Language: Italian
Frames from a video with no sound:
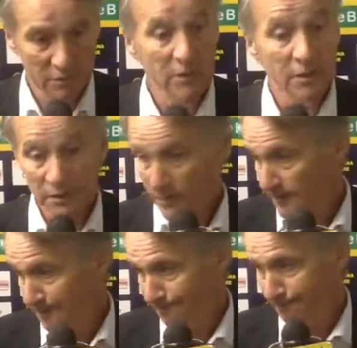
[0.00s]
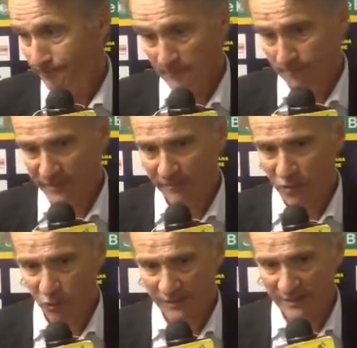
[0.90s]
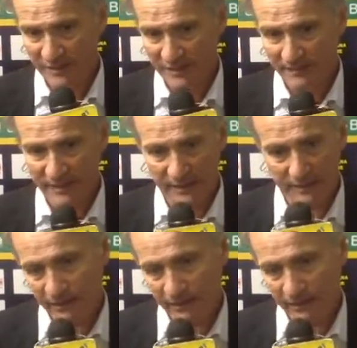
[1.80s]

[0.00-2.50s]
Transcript: eh, primi giorni della settimana.